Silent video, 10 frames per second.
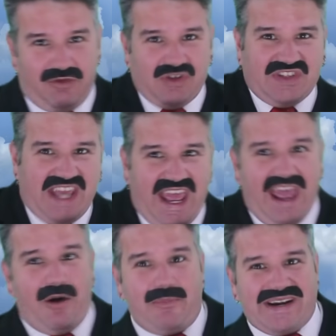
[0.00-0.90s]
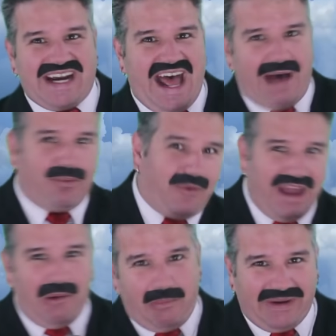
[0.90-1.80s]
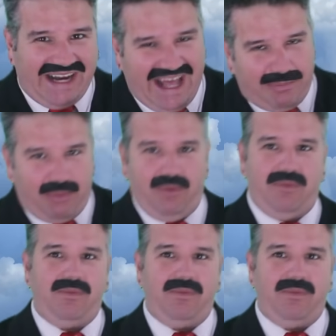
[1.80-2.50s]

Você é o brabo, é o brabo.